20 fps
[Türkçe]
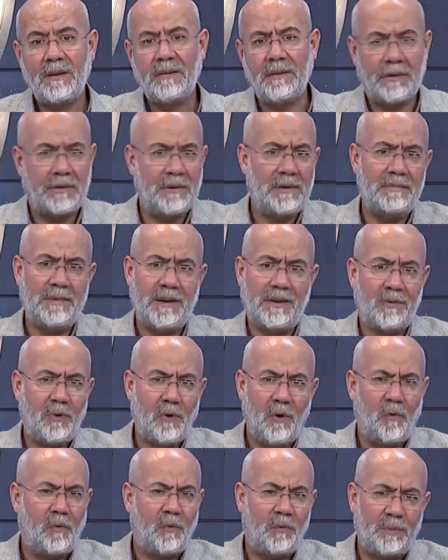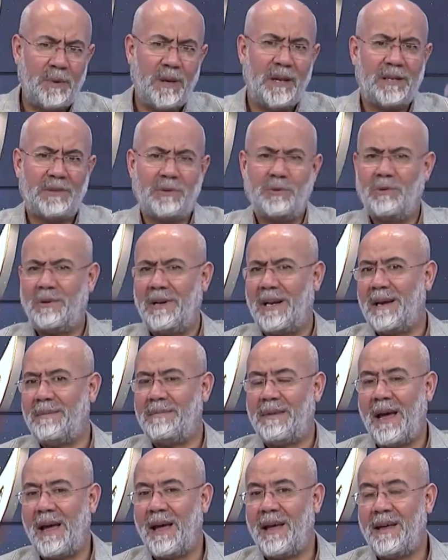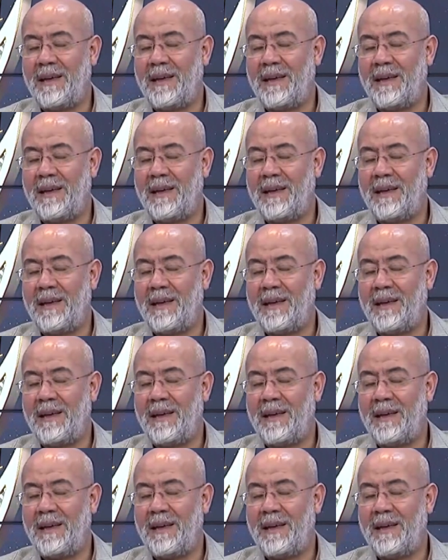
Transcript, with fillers: Ne demek of bile söyleme?